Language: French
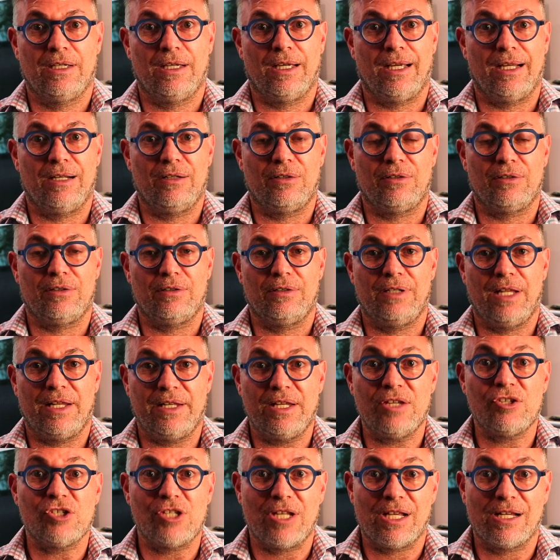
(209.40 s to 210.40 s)
Alors euh, la
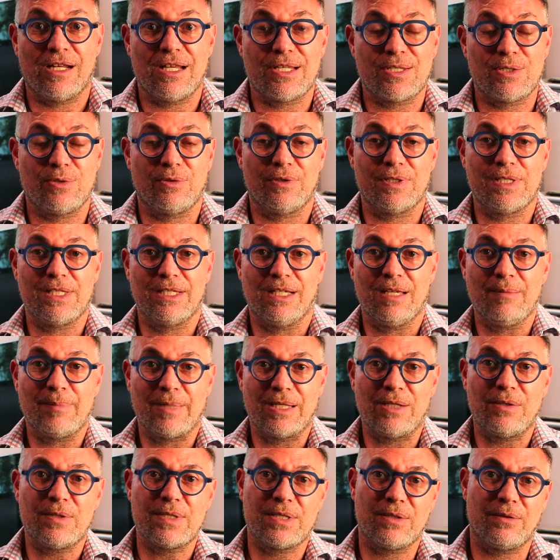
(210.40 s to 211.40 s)
neige et la glace sont retirées.
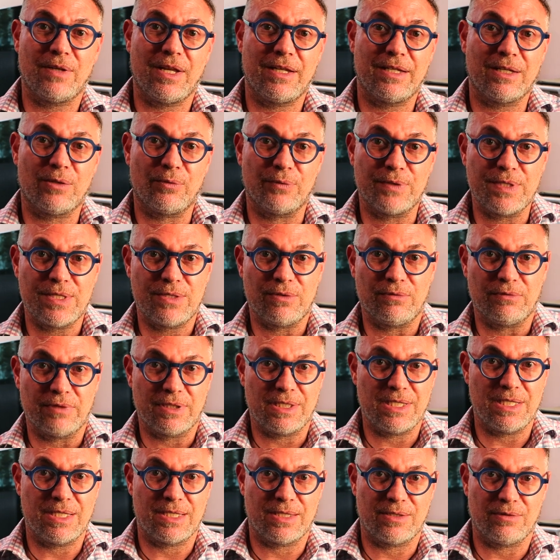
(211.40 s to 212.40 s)
Maintenant, si on a des conditions
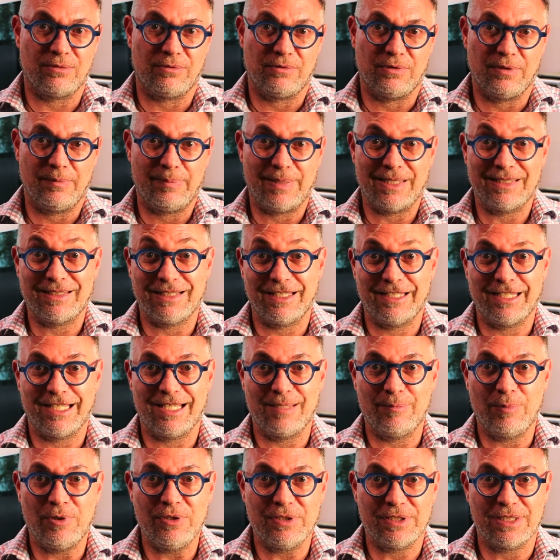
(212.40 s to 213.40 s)
qui sont euh, pas très
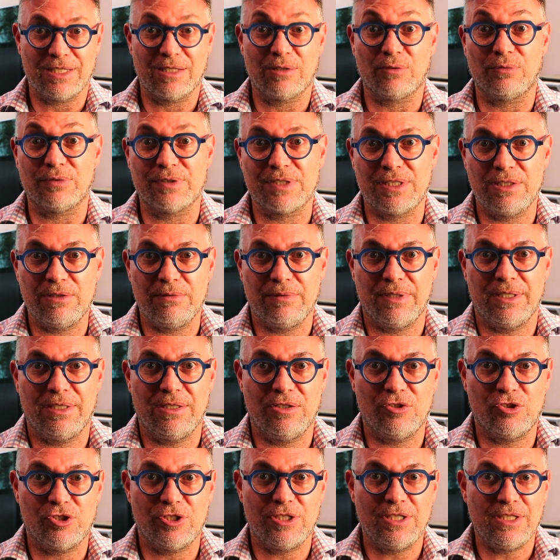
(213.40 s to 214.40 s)
très bonnes, qui continuent à
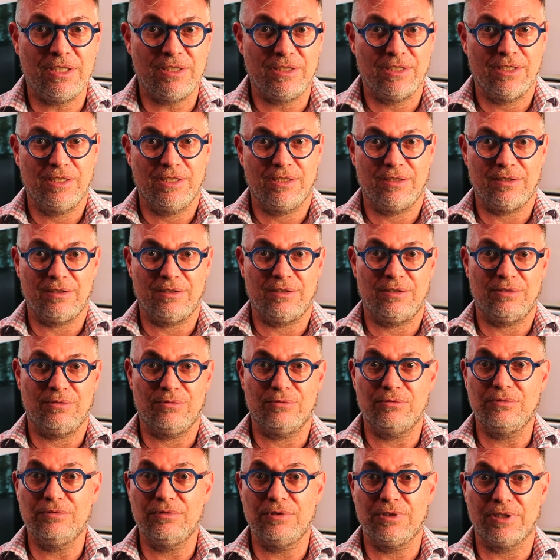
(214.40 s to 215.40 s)
neiger euh,
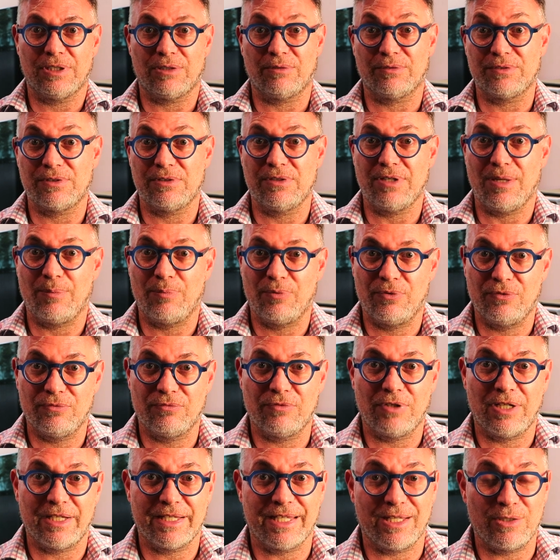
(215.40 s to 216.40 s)
ou il à
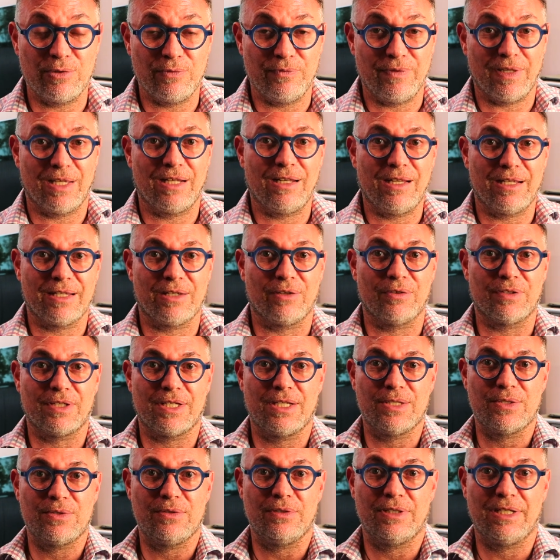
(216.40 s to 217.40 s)
pleuvoir, il y a du verglas qui est en
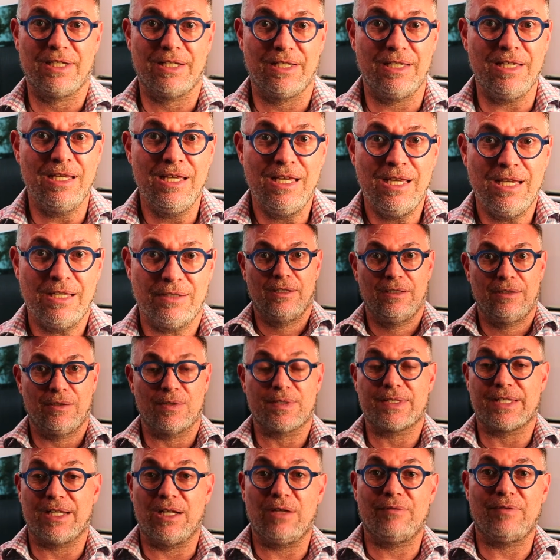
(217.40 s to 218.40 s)
train de se créer, dans
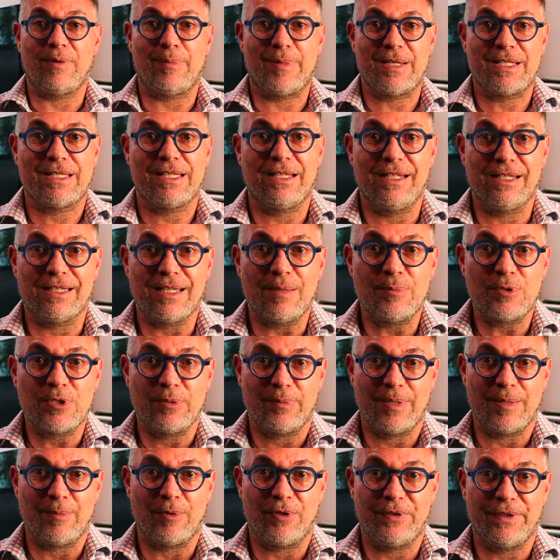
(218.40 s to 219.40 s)
ce cas-là, on va passer à l'étape
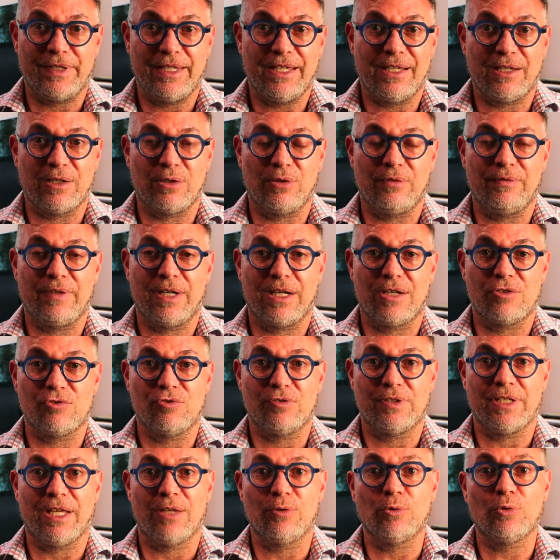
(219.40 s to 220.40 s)
supplémentaire et on va
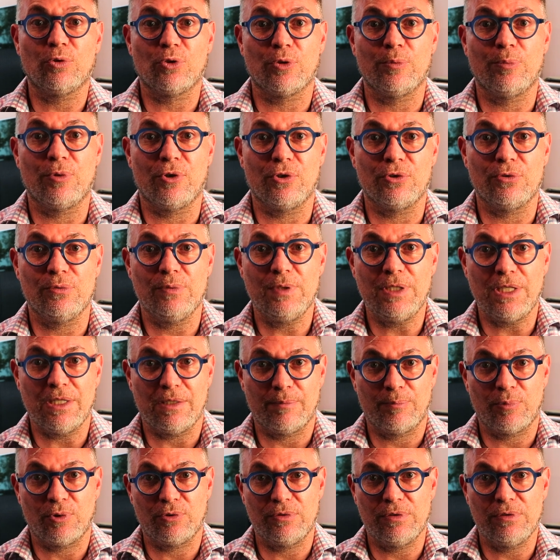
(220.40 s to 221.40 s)
rajouter un autre produit, un
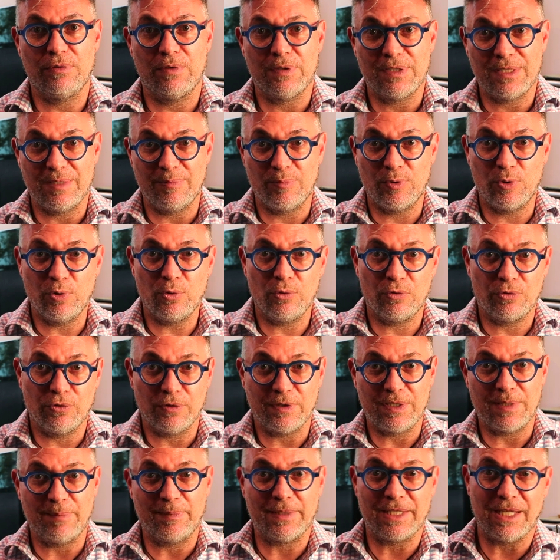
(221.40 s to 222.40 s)
produit de type 2 ou de
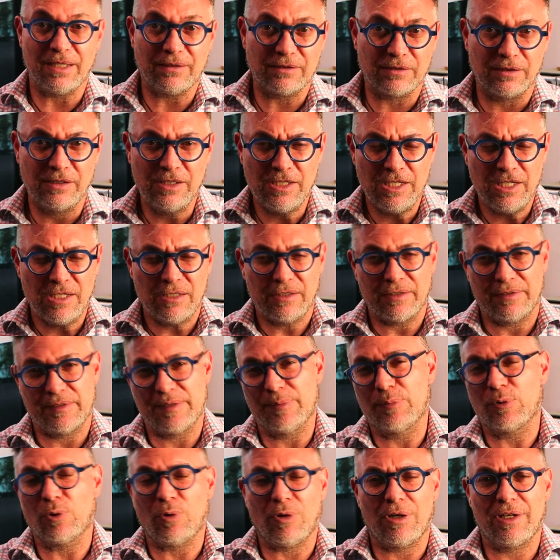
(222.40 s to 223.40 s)
type 4. Le
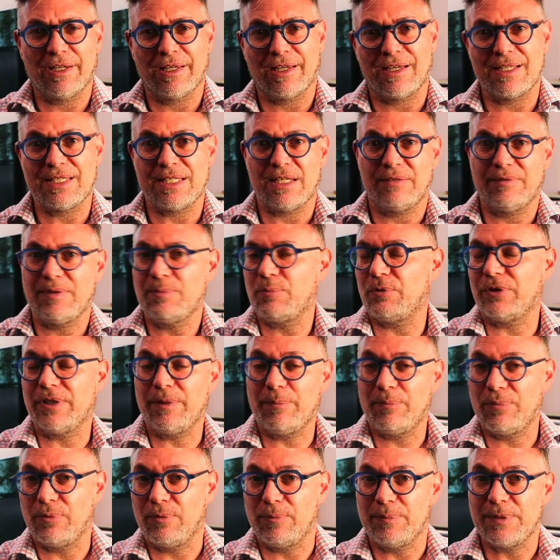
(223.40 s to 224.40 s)
type 3 est réservé pour
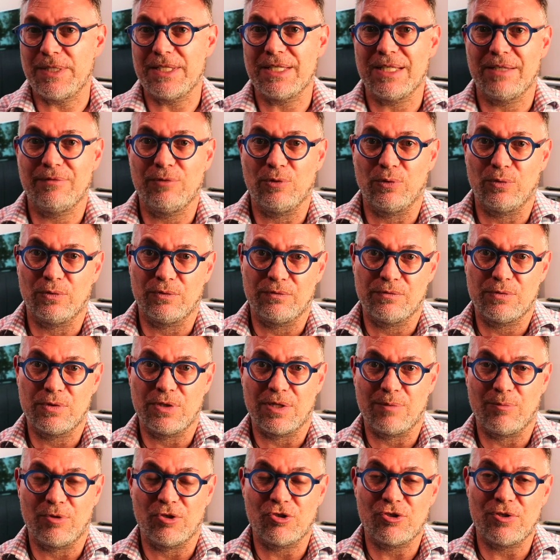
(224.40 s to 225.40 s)
des plus petits avions, donc vous
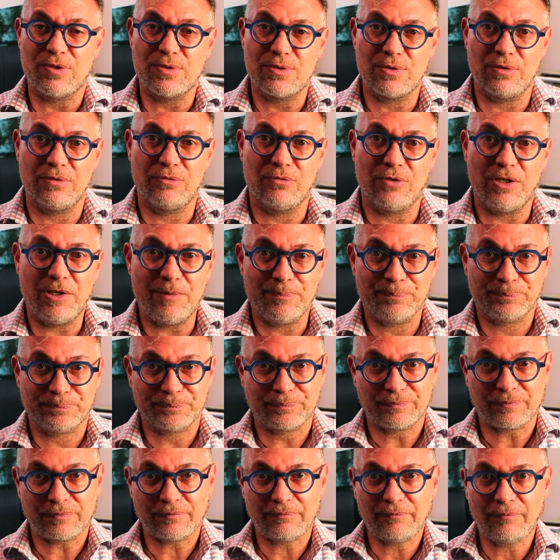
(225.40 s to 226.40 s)
aurez moins de chances de le voir.
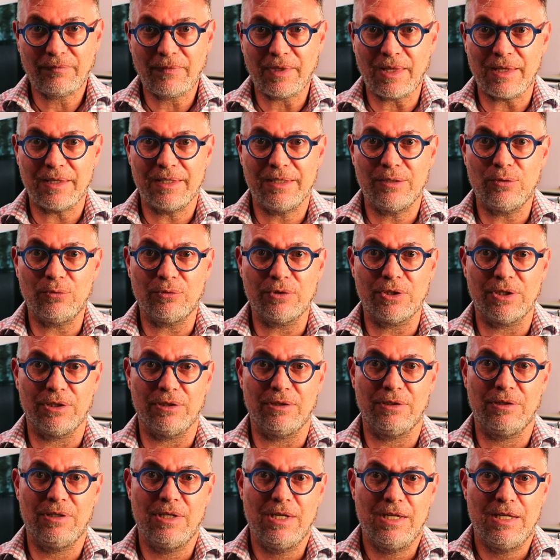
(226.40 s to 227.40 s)
Et donc,
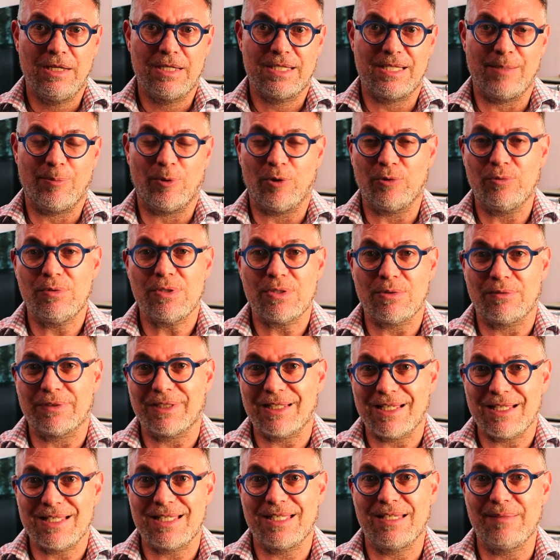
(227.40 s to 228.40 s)
ces produits sont
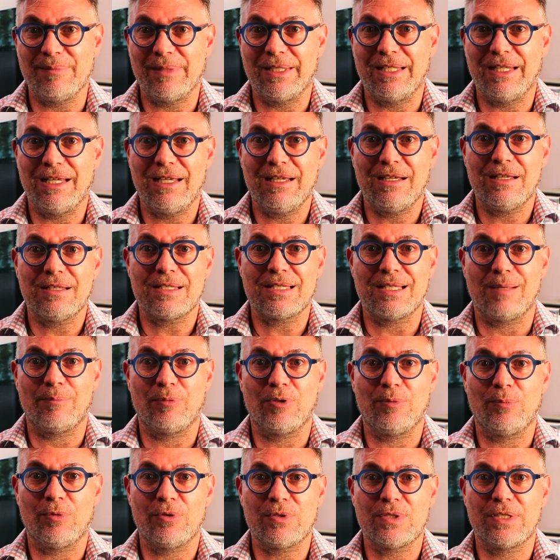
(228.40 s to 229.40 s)
très similaires,
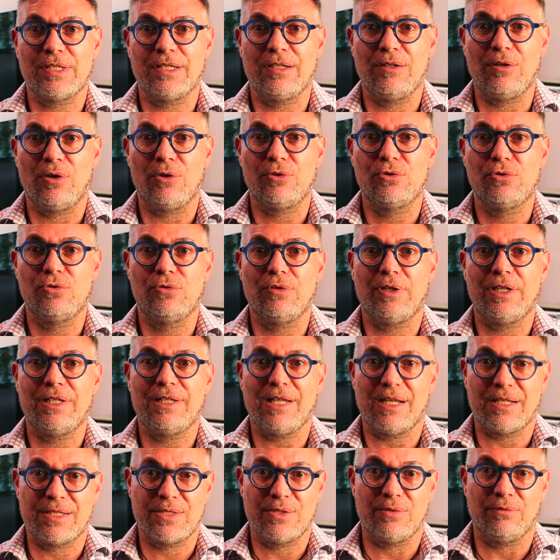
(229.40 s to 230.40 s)
simplement c'est leur durée
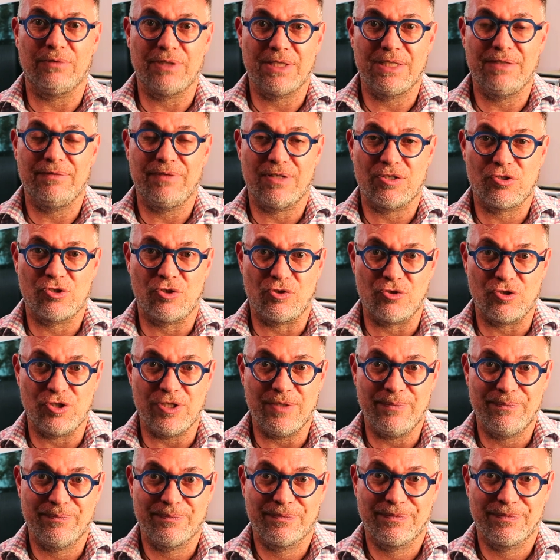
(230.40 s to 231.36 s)
d'action qui va changer.